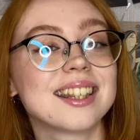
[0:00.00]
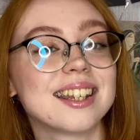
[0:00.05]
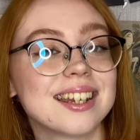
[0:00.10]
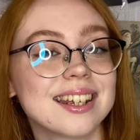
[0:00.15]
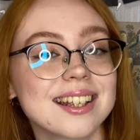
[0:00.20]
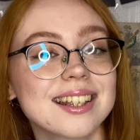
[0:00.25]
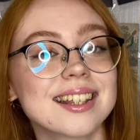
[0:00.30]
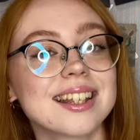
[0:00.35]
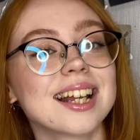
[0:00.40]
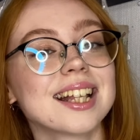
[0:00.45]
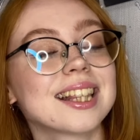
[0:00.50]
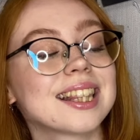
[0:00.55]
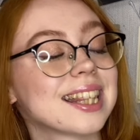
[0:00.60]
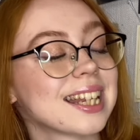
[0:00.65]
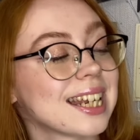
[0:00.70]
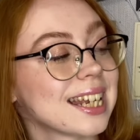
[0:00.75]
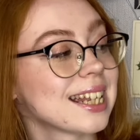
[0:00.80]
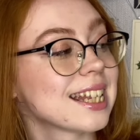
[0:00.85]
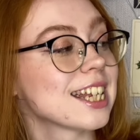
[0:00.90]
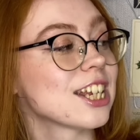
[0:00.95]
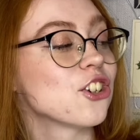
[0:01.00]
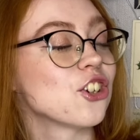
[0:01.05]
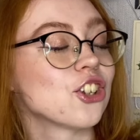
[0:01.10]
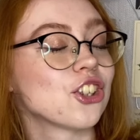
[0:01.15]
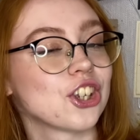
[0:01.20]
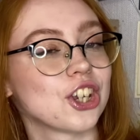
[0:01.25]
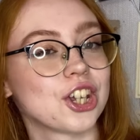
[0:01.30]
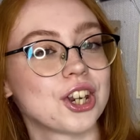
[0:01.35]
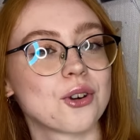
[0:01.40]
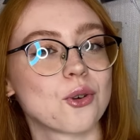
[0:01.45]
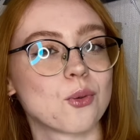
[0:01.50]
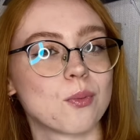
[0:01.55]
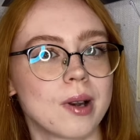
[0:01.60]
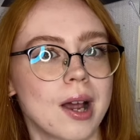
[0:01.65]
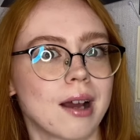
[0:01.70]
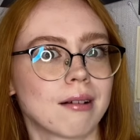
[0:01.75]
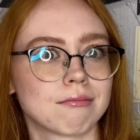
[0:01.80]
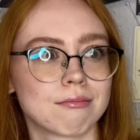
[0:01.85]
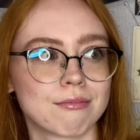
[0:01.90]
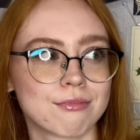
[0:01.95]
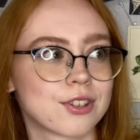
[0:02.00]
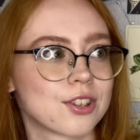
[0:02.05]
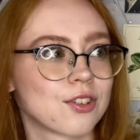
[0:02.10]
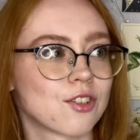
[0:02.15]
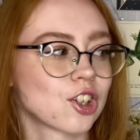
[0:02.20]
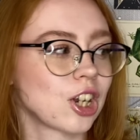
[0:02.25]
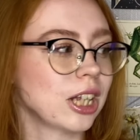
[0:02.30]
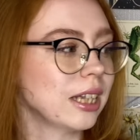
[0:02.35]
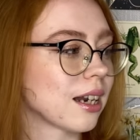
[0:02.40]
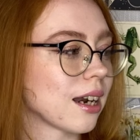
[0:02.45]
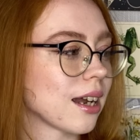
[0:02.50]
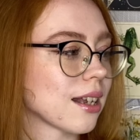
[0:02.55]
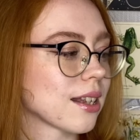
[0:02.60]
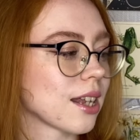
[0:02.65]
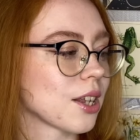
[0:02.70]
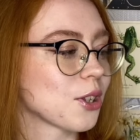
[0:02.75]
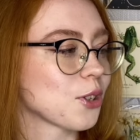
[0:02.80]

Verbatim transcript: 334 рубля. Совершенно разная